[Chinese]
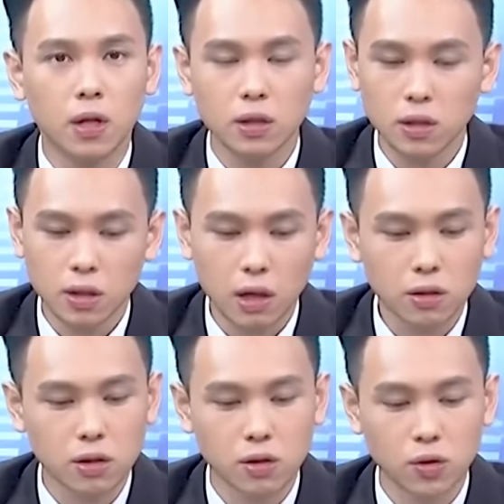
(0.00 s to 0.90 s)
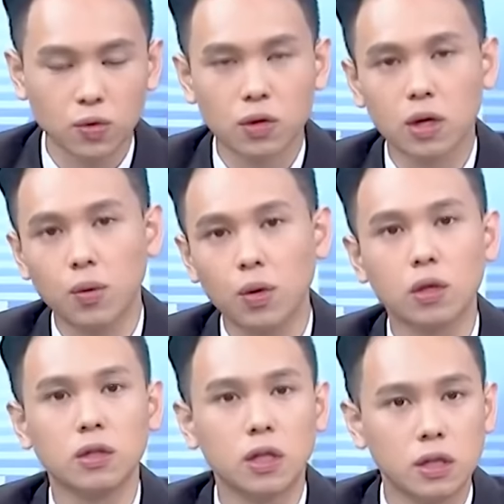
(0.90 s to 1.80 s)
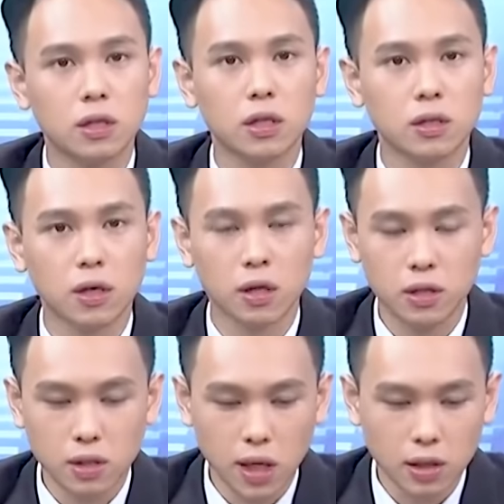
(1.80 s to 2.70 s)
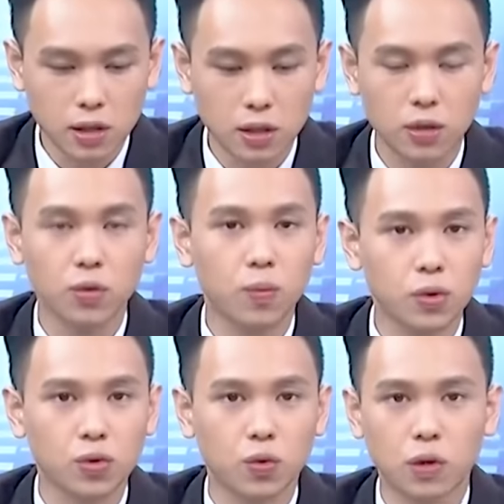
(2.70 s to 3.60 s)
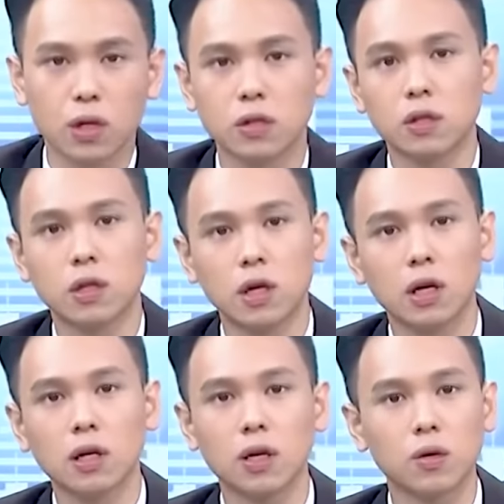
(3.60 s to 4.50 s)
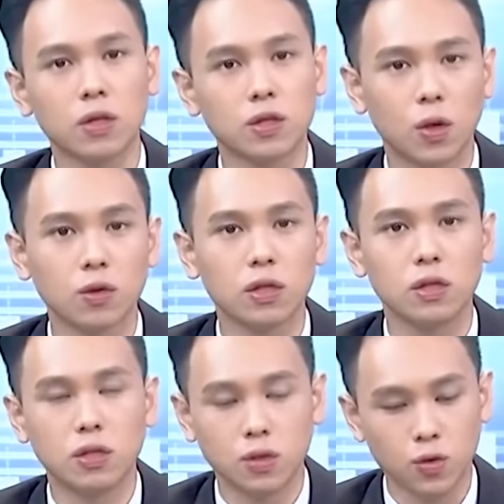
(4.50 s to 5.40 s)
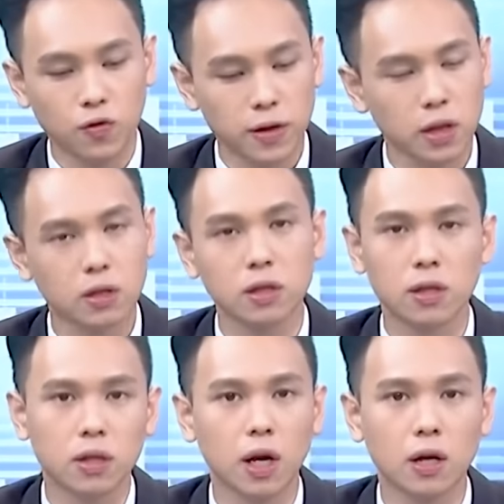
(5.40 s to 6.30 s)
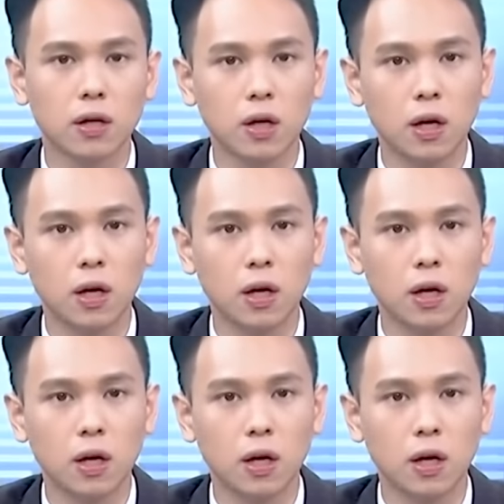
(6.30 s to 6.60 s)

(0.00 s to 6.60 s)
但是当指数跌破了年线，整个市场信心度不足，各式各样利空在冲击，指数非常震荡。